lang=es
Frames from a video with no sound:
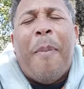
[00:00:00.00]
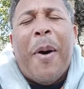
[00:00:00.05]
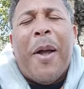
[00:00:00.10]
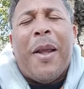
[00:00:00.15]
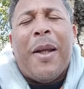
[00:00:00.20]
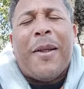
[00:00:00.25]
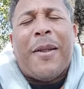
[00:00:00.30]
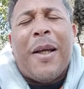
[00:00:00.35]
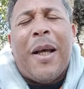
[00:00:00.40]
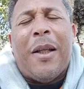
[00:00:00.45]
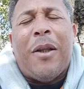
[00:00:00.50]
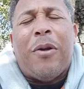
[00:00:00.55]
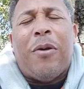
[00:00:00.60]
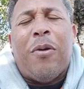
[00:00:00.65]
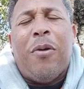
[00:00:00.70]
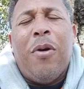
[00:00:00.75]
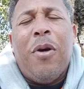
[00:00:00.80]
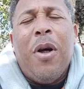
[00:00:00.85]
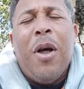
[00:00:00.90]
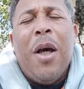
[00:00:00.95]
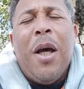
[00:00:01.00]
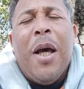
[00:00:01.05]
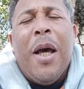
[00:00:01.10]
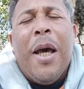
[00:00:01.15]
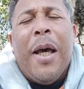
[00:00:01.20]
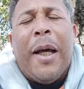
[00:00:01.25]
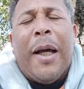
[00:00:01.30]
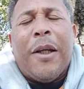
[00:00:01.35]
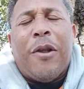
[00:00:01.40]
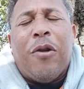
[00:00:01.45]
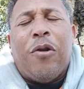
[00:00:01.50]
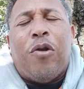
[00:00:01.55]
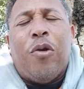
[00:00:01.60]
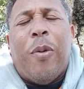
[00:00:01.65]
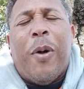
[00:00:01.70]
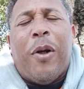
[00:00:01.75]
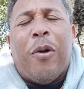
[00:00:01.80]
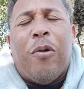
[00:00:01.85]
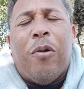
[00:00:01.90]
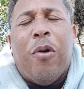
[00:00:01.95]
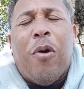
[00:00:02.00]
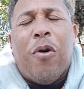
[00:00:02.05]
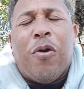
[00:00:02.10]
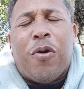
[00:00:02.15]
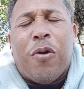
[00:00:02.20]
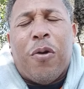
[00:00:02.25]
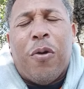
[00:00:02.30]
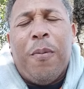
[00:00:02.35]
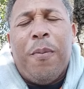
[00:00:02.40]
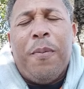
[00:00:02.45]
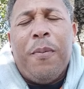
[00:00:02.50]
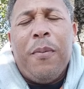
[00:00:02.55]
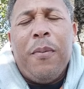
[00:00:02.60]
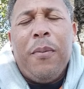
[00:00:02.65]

Padre Santo, que son tuberculosos,